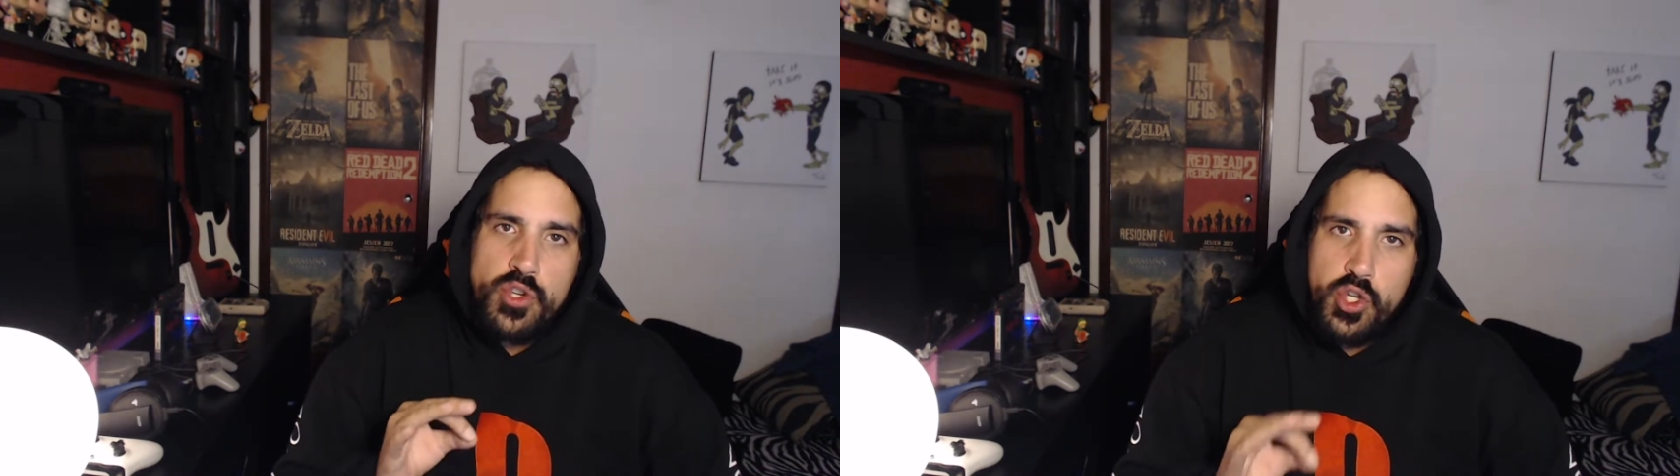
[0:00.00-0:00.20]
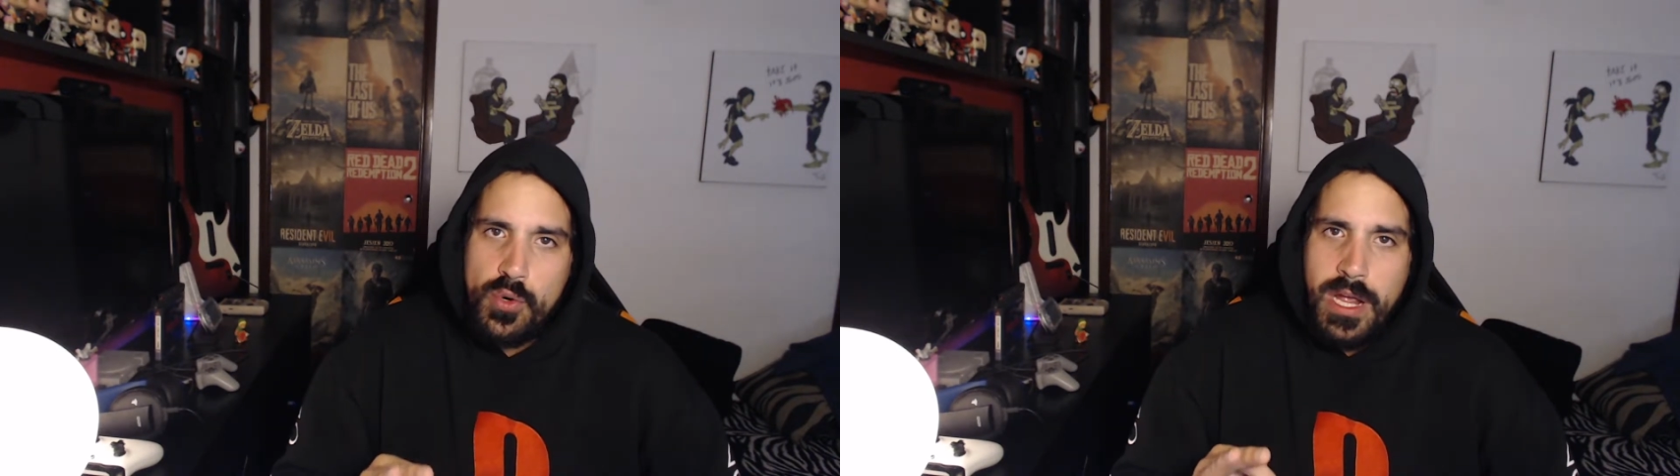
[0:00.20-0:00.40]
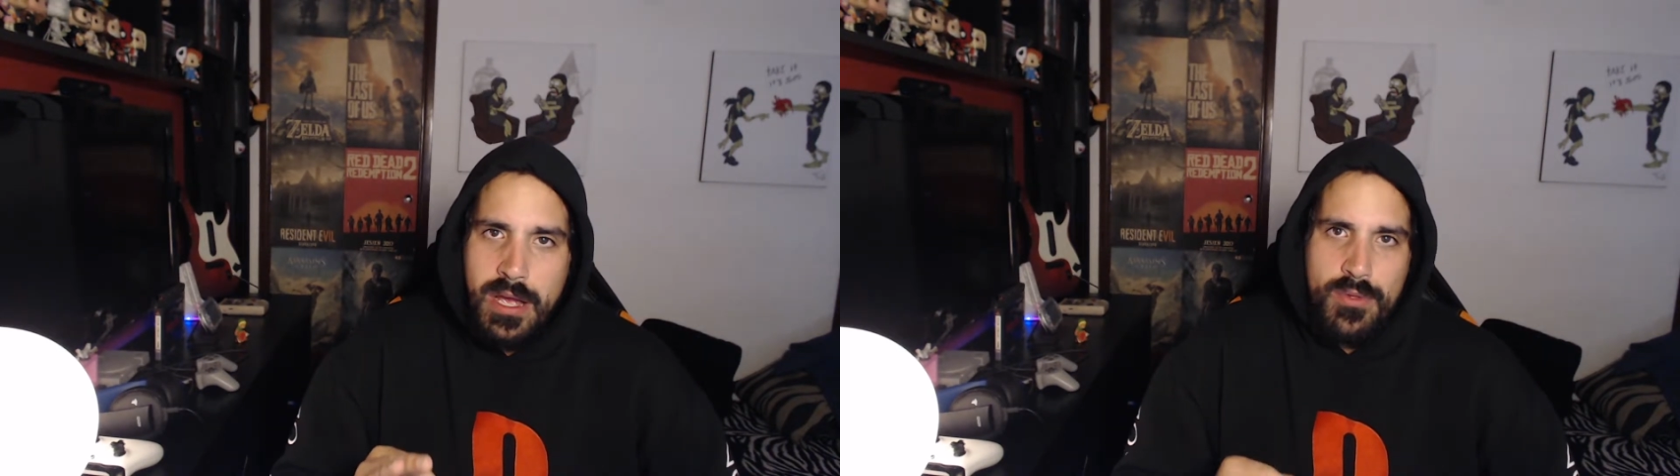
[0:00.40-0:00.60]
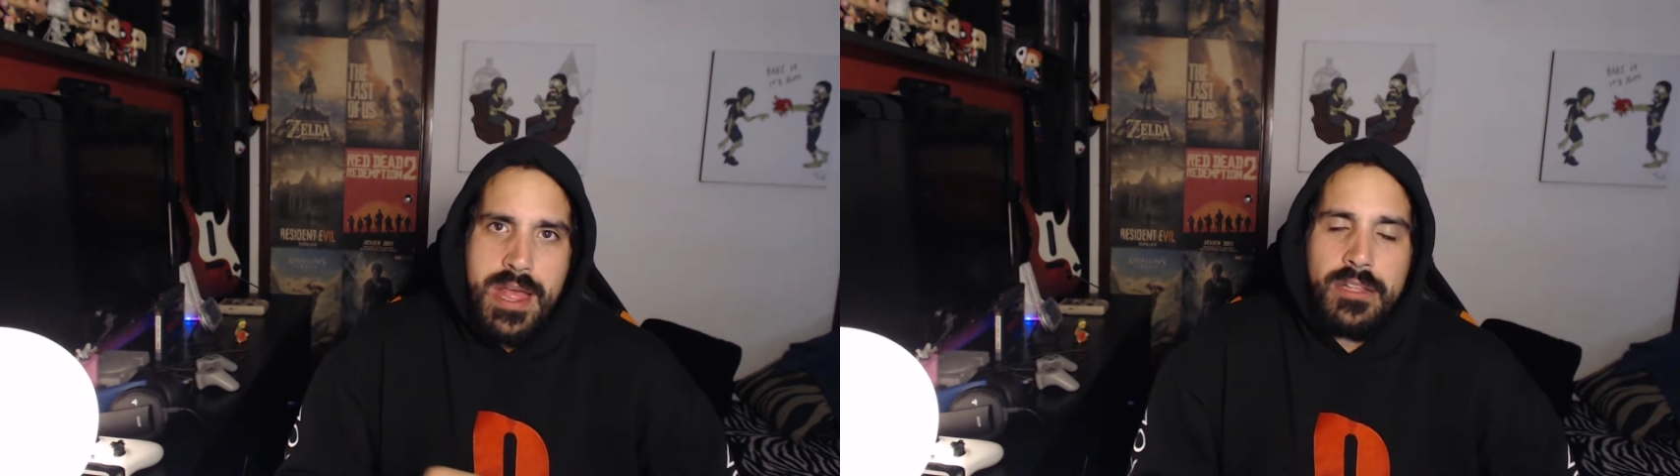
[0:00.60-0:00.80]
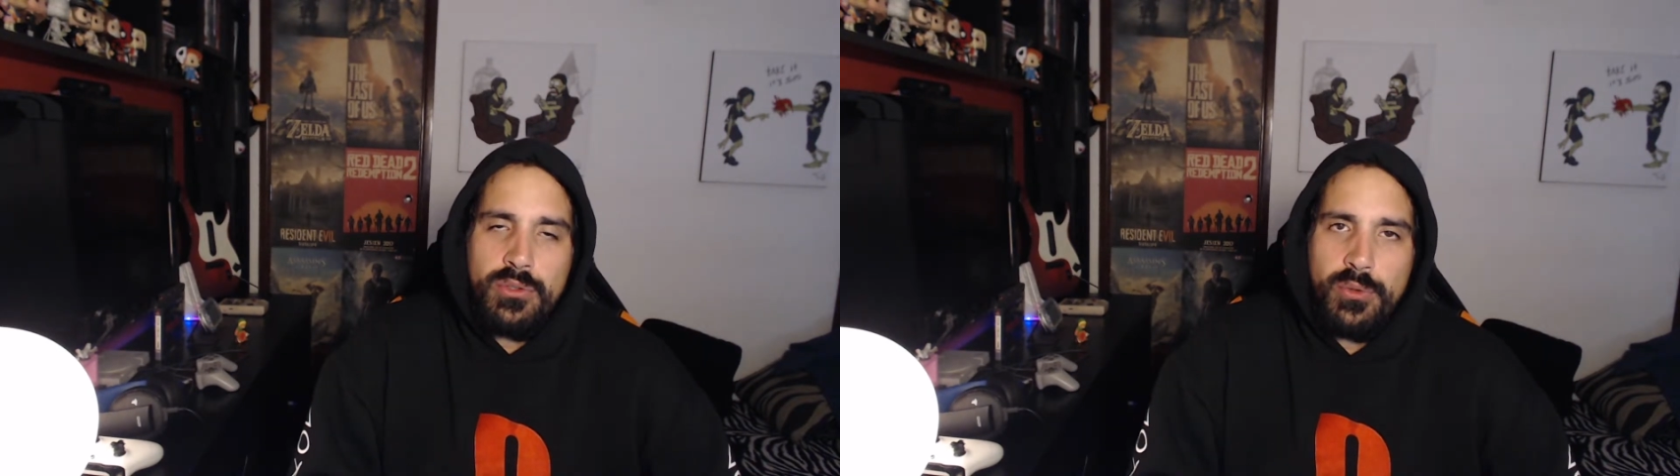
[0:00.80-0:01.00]
jogão
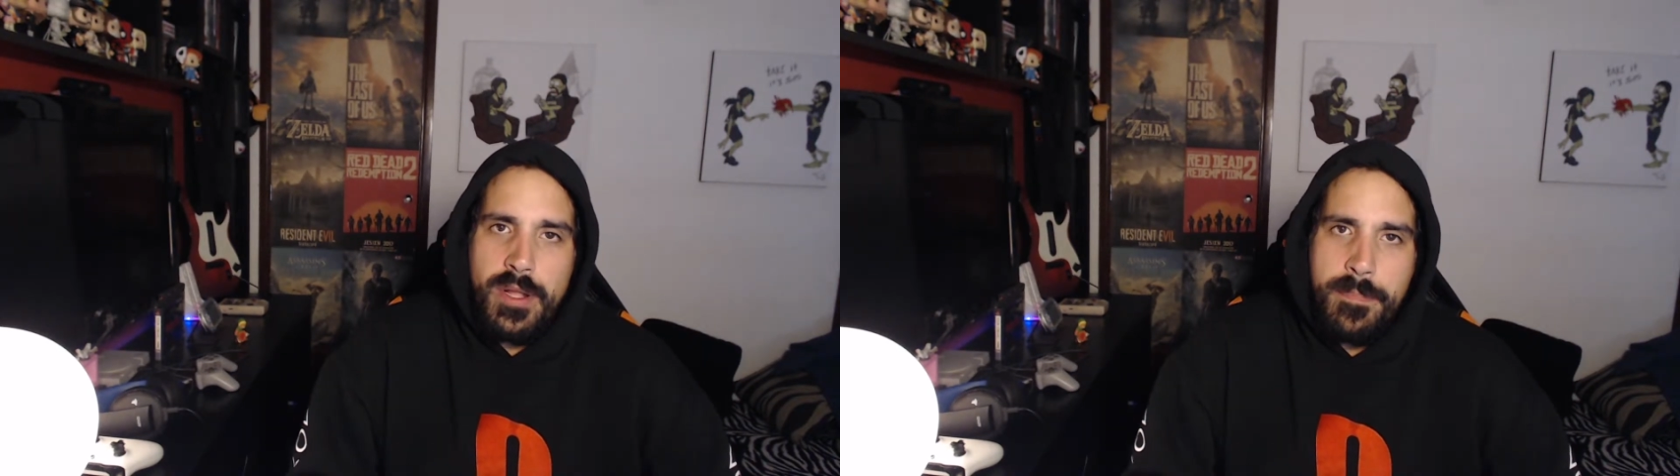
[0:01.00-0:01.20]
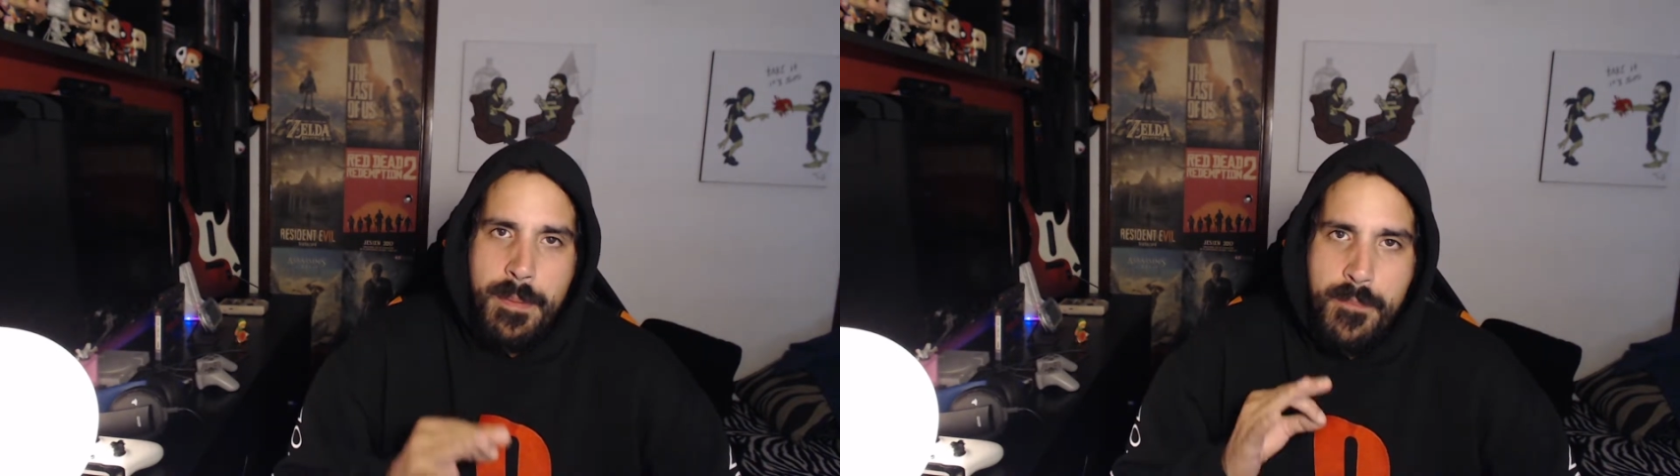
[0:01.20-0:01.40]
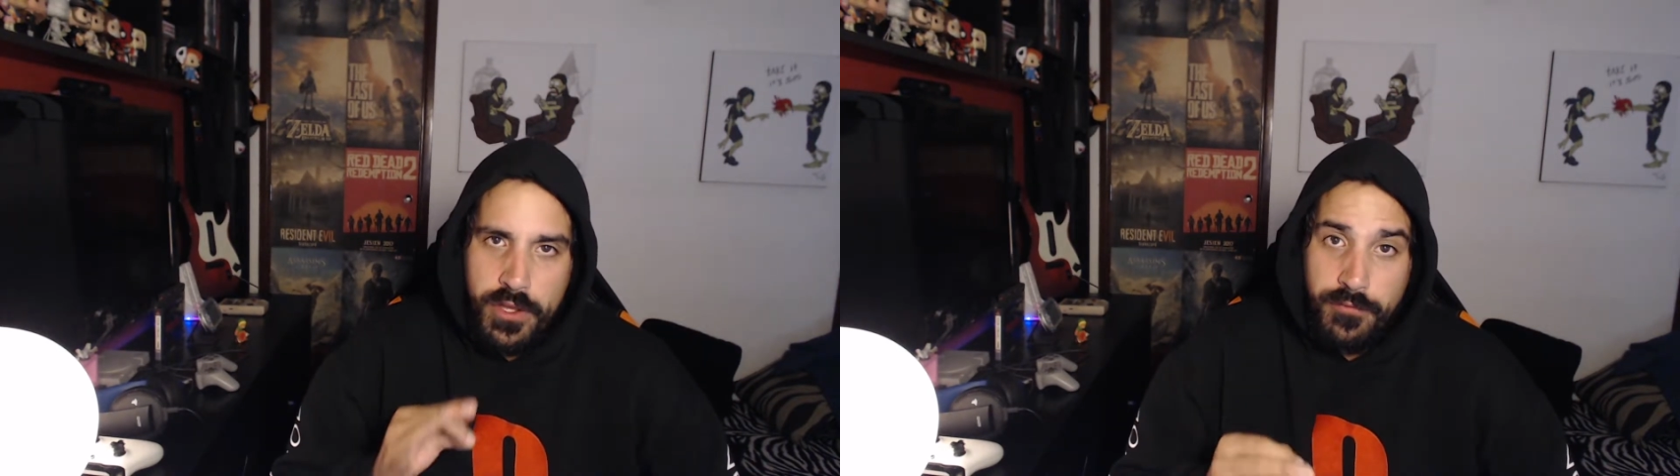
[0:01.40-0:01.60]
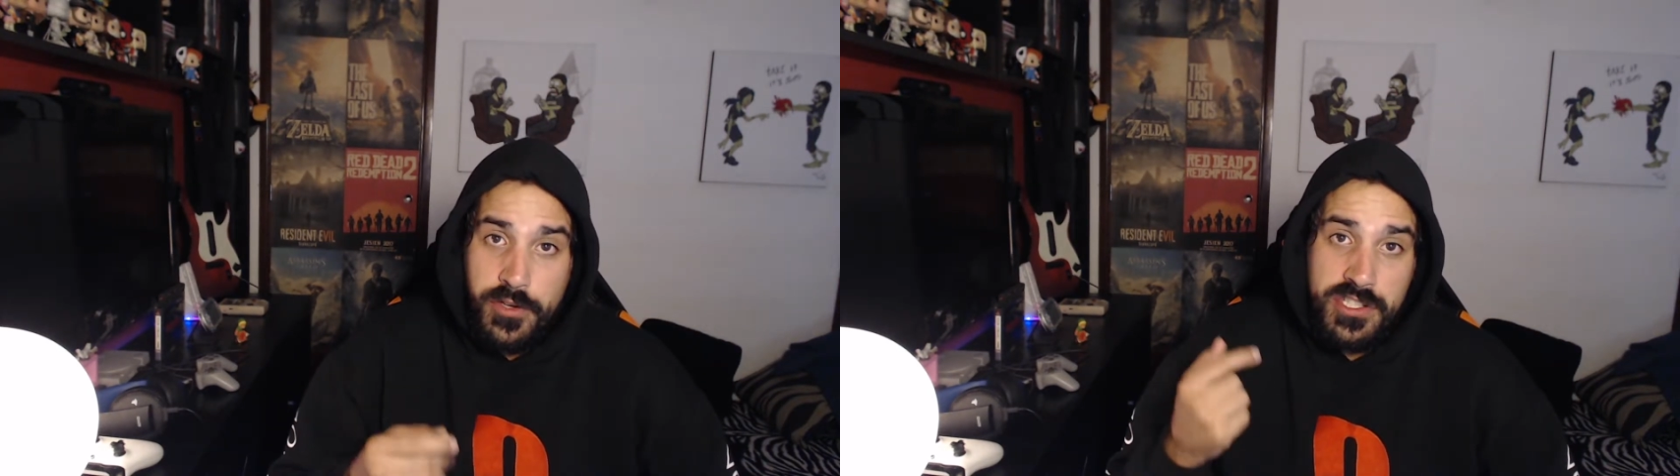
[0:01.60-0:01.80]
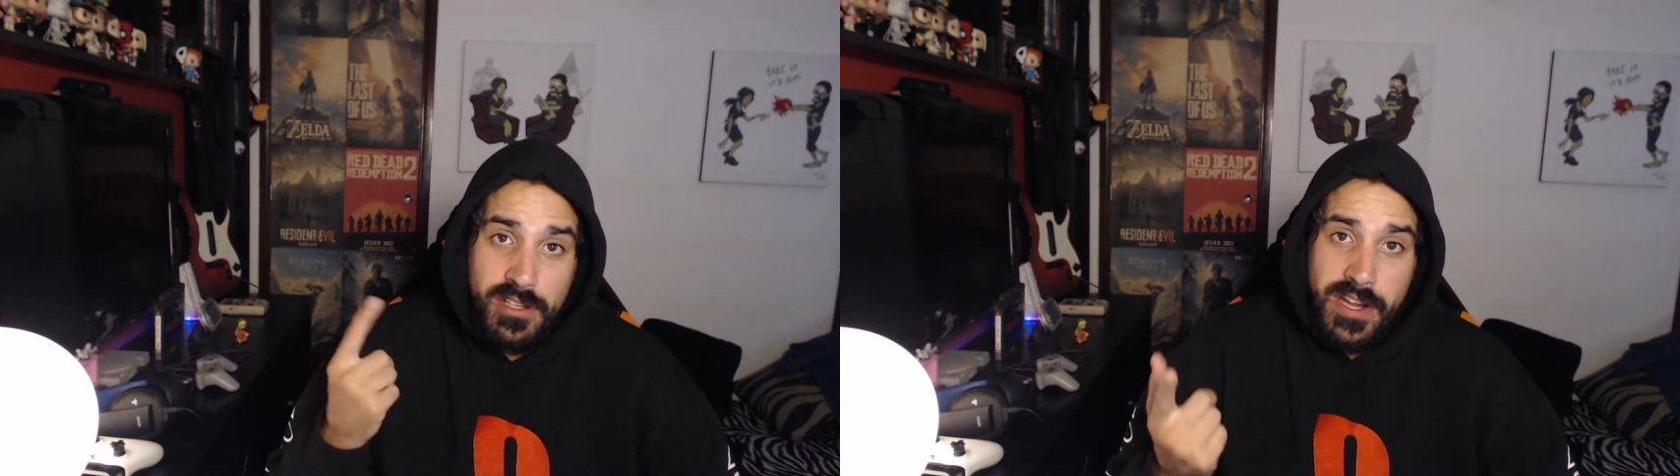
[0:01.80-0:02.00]
da altura, pá, muito fixe.